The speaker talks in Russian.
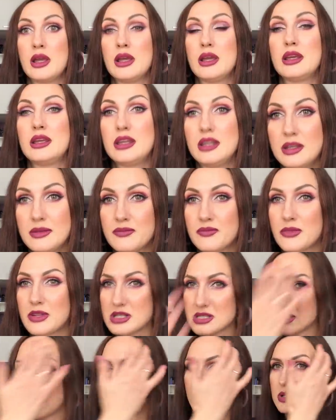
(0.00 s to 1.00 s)
И
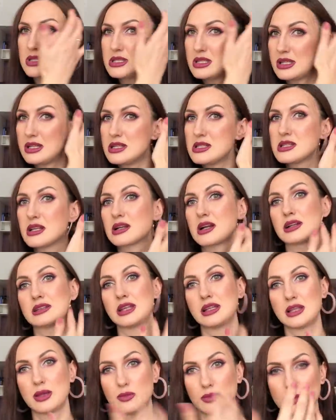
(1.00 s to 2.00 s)
самое интересное, когда
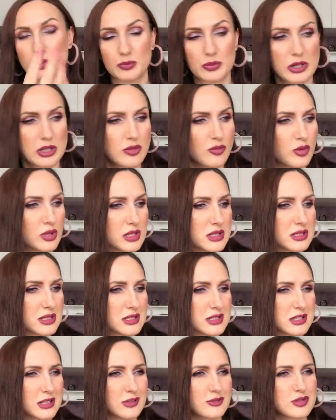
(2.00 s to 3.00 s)
нам про него
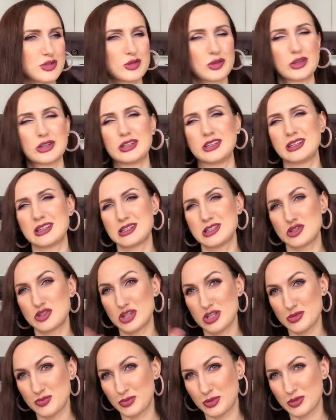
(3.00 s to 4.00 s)
рассказали, все, я
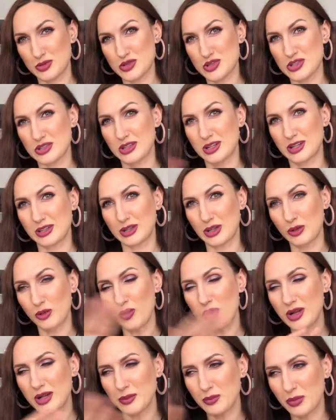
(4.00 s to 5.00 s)
сейчас получила
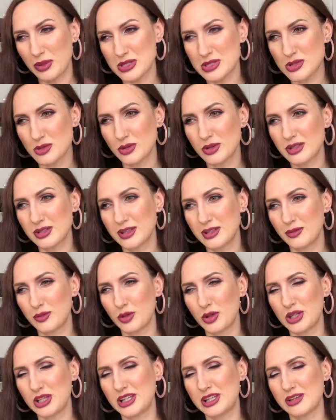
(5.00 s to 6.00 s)
каталог, потерла его,
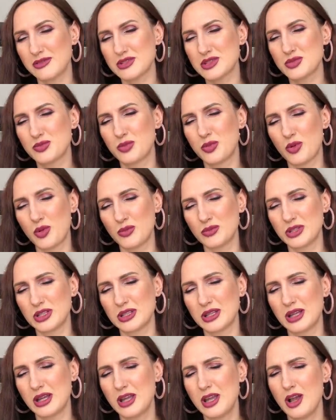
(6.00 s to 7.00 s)
и я
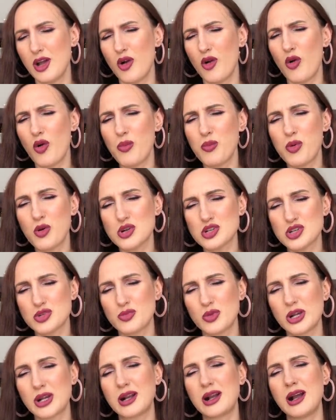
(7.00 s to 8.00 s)
вспомнила. О боже
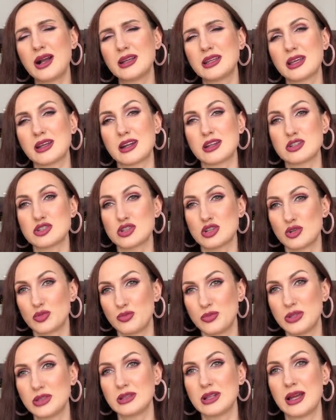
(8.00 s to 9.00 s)
мой, как я раньше
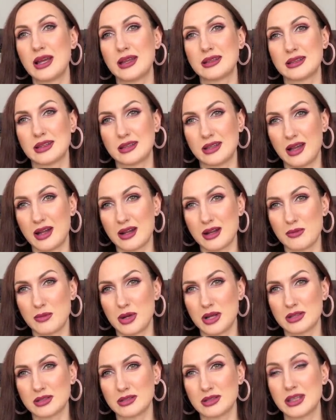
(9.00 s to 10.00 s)
любила этот
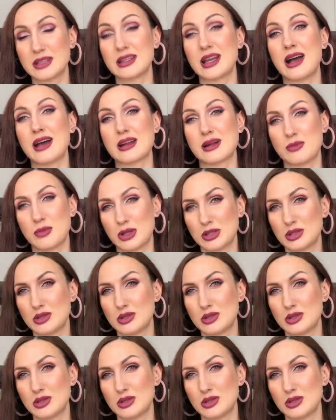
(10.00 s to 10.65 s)
аромат. Это аромат